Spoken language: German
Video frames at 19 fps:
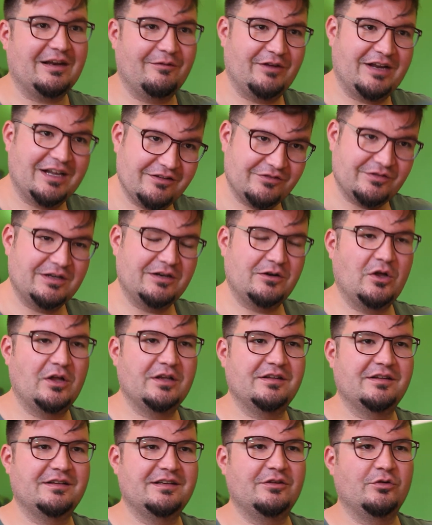haben wir ganz viele
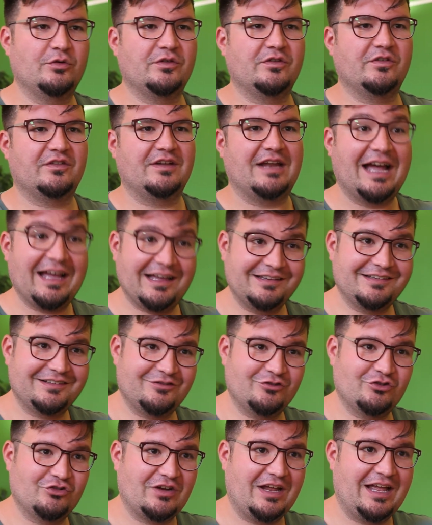Leute, die uns
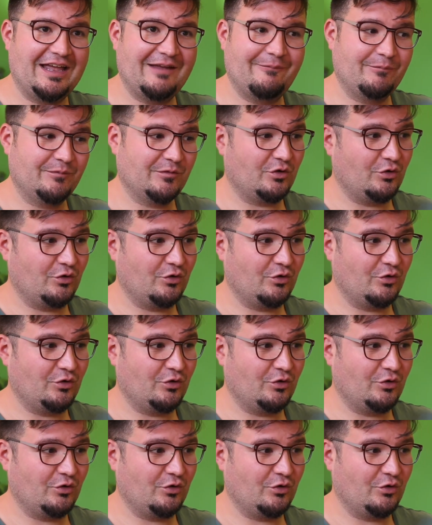Nachrichten schreiben.